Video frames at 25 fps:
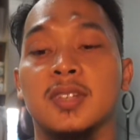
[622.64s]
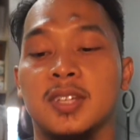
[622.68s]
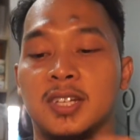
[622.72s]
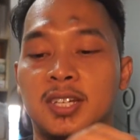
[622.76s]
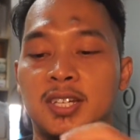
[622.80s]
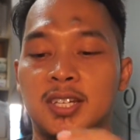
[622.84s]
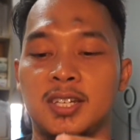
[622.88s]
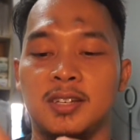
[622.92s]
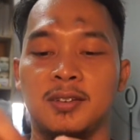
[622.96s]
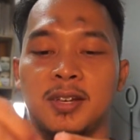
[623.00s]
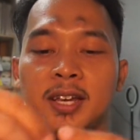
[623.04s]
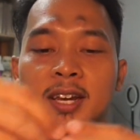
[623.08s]

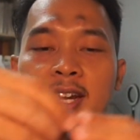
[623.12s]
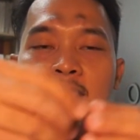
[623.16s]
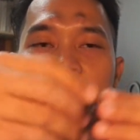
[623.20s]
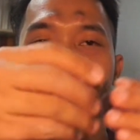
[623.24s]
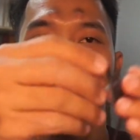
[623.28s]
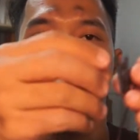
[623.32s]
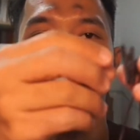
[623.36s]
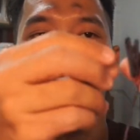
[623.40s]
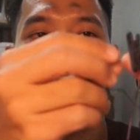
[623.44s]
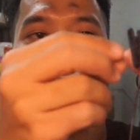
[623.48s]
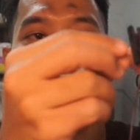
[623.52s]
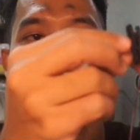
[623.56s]
ini
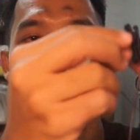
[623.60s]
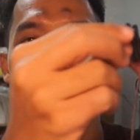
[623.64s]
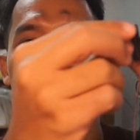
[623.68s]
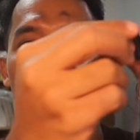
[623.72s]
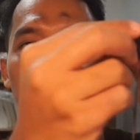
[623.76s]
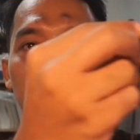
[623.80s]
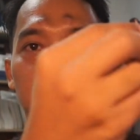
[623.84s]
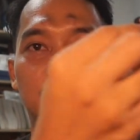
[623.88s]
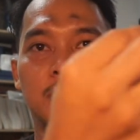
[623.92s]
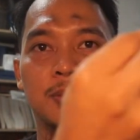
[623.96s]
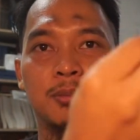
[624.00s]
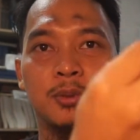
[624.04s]
enaknya bisa
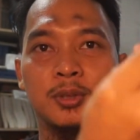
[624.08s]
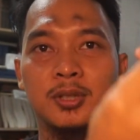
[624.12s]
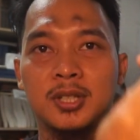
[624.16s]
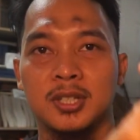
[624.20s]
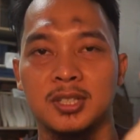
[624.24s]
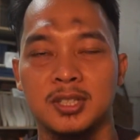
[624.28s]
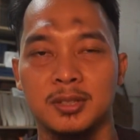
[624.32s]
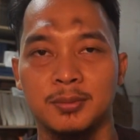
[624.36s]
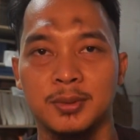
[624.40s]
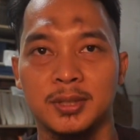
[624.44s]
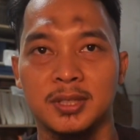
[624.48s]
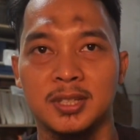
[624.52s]

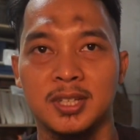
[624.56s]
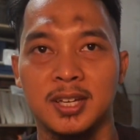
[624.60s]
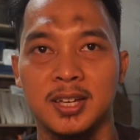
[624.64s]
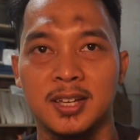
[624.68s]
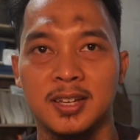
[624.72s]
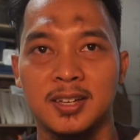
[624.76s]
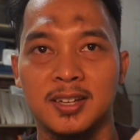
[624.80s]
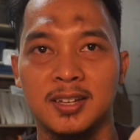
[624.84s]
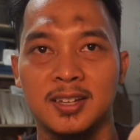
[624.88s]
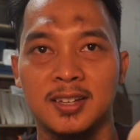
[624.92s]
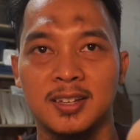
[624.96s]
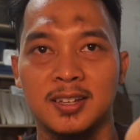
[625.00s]
diputar-putar
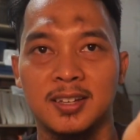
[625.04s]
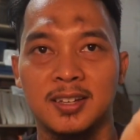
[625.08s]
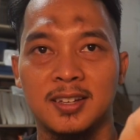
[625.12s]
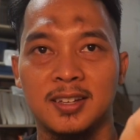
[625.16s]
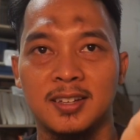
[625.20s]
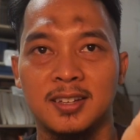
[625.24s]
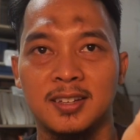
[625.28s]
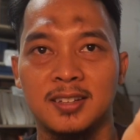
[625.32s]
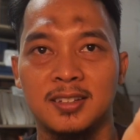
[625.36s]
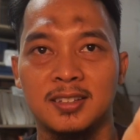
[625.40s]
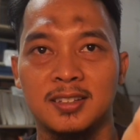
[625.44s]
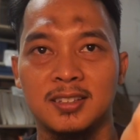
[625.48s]
jepitnya
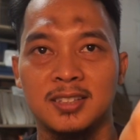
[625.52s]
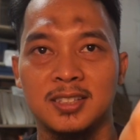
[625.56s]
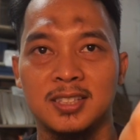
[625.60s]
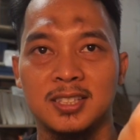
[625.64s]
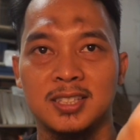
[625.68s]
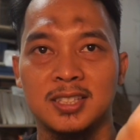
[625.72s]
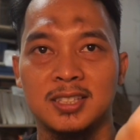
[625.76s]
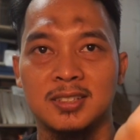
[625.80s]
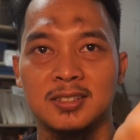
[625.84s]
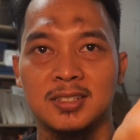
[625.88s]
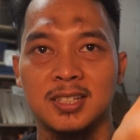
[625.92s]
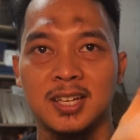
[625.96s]

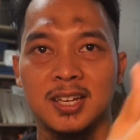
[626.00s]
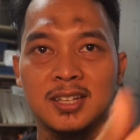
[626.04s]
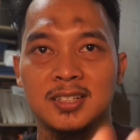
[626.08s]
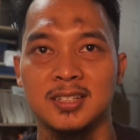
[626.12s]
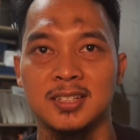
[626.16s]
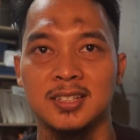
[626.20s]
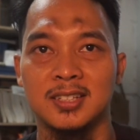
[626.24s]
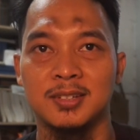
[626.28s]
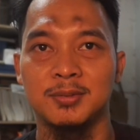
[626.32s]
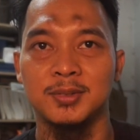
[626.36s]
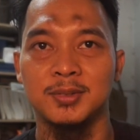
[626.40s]
ya jadi